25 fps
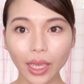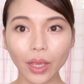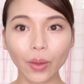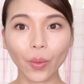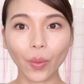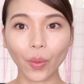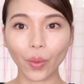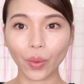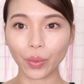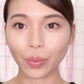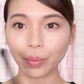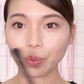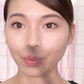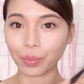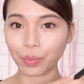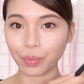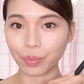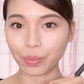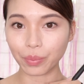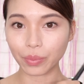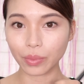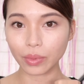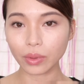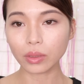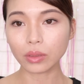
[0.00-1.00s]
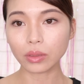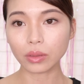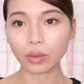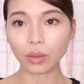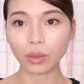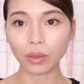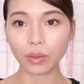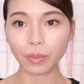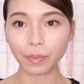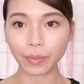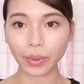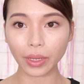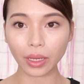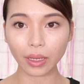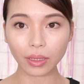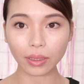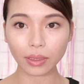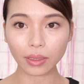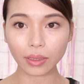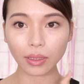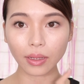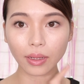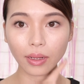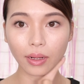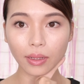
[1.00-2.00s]
結構ほっぺ
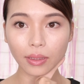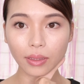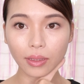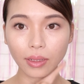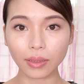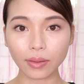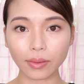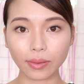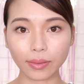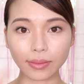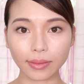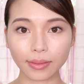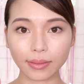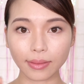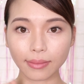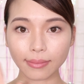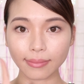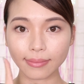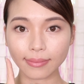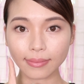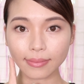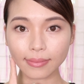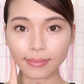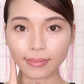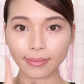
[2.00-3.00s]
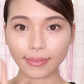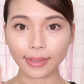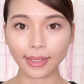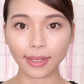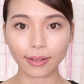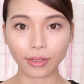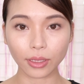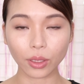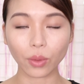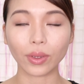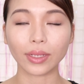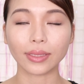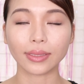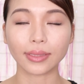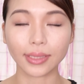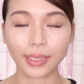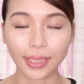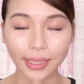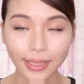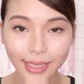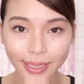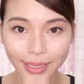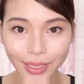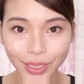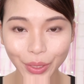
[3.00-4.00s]
やらないとやるでは全然